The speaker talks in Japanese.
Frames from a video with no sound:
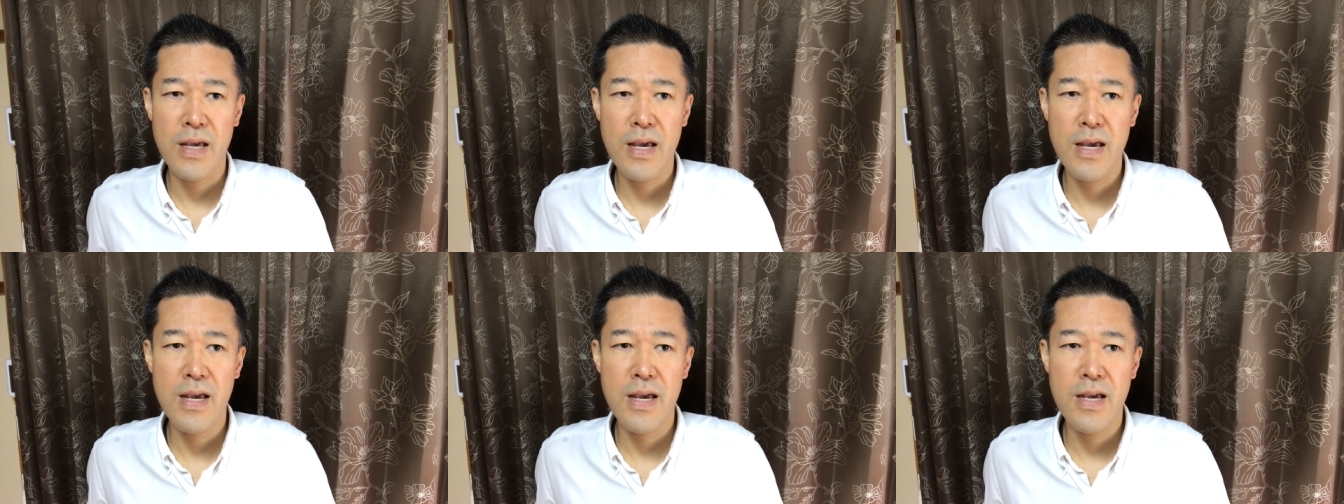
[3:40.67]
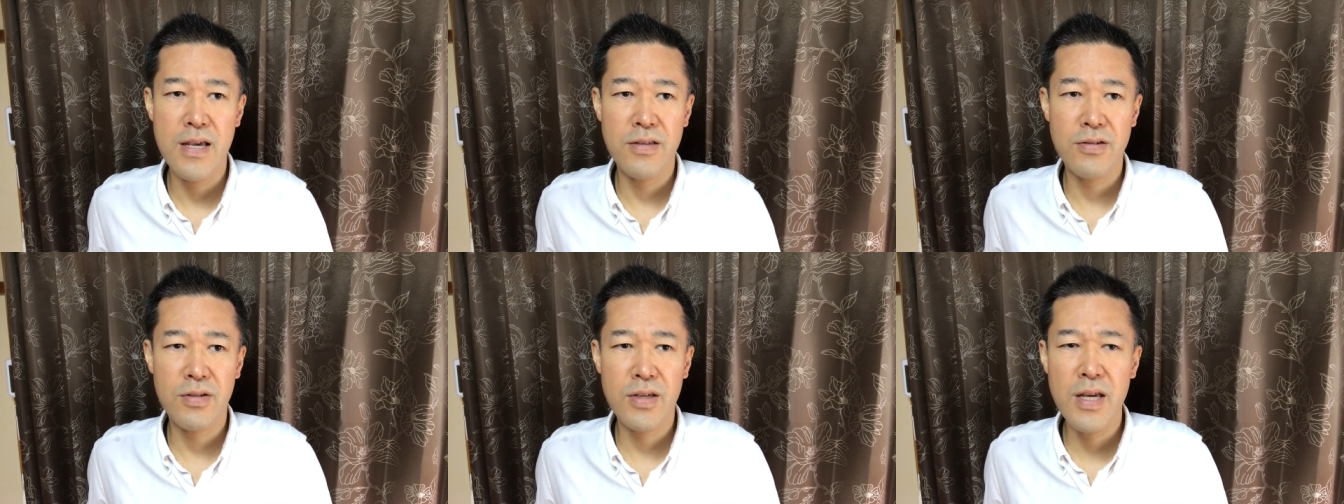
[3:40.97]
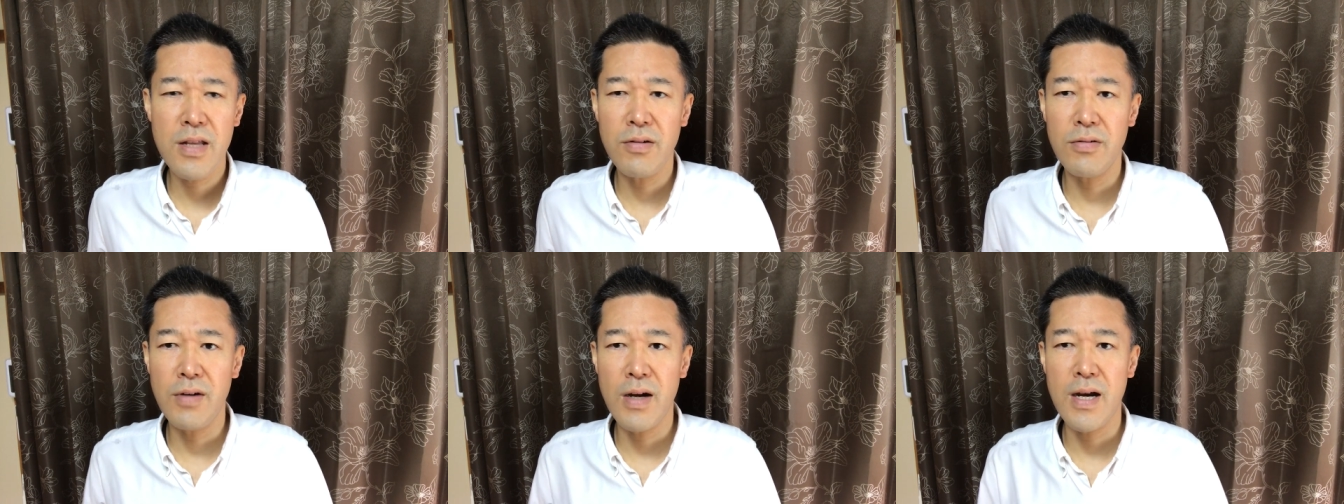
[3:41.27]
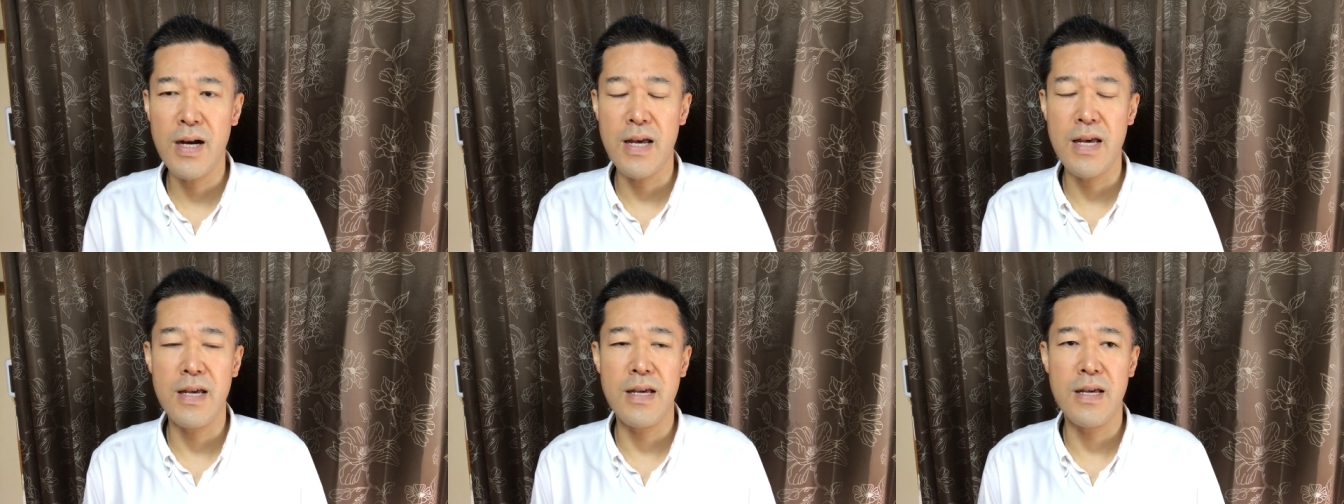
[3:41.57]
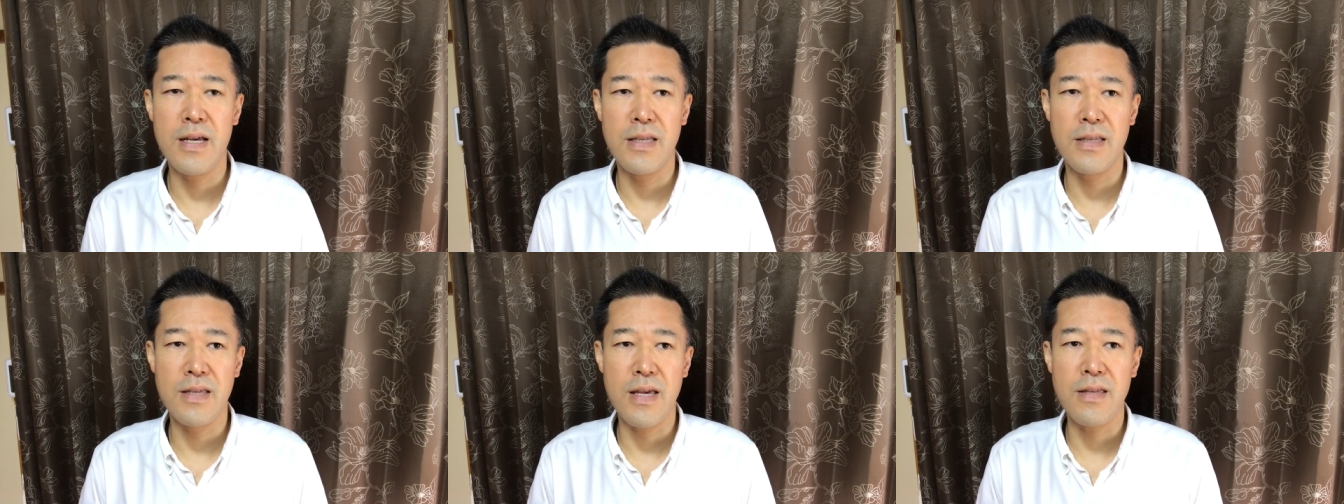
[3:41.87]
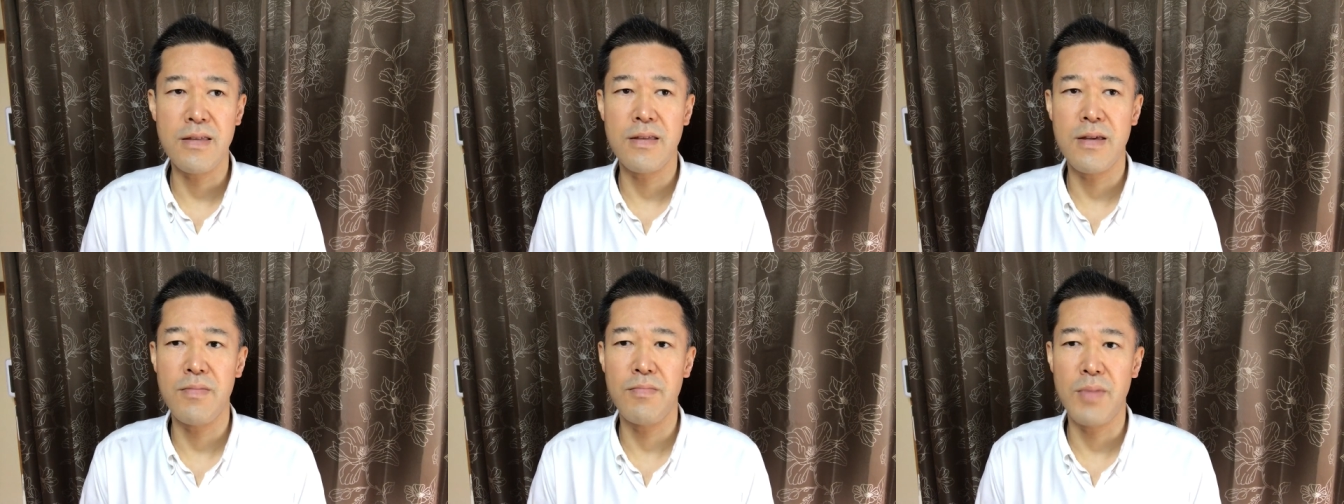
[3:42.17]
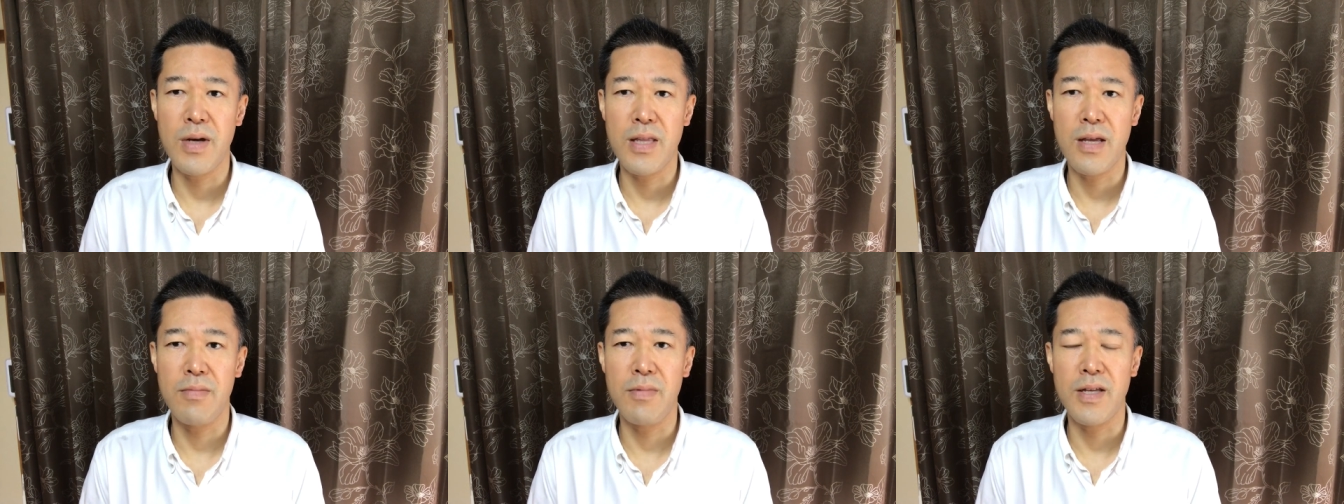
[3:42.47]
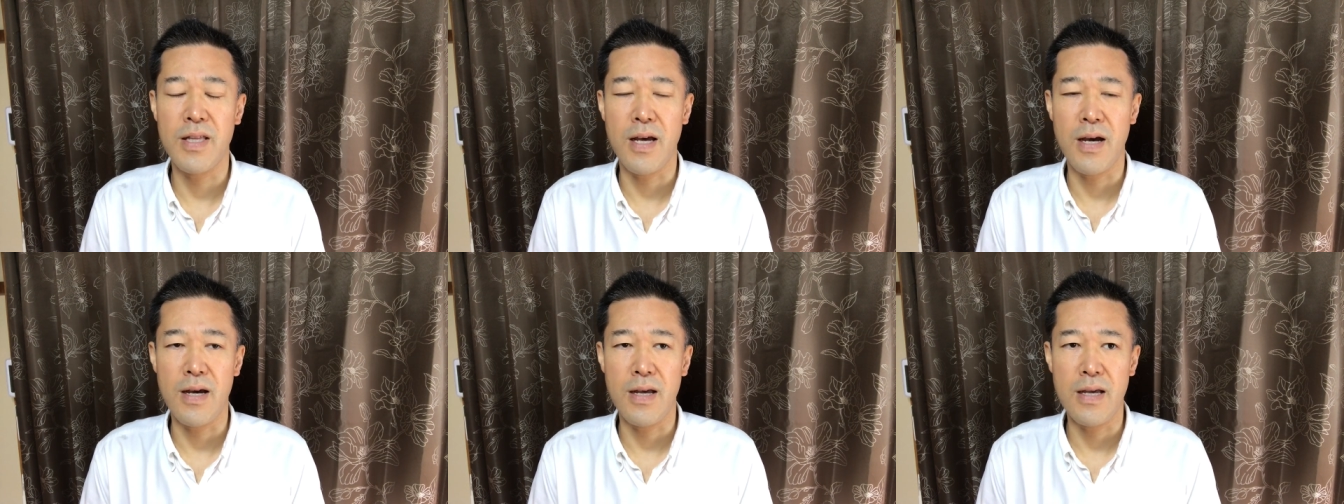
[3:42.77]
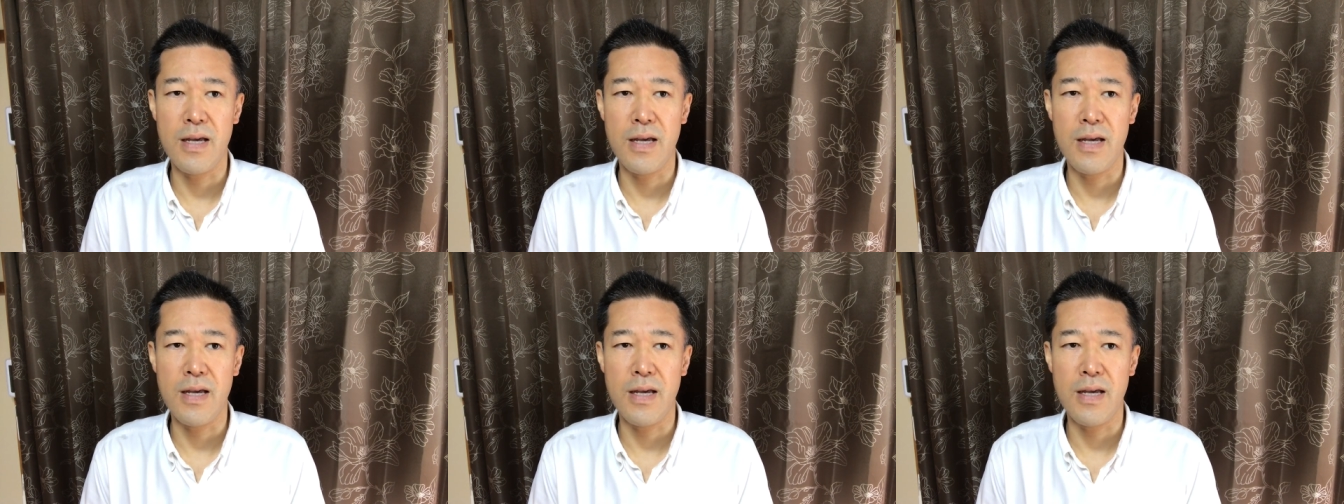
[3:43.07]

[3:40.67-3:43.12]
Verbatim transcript: えー、スキルは、えー、全然まだまだ、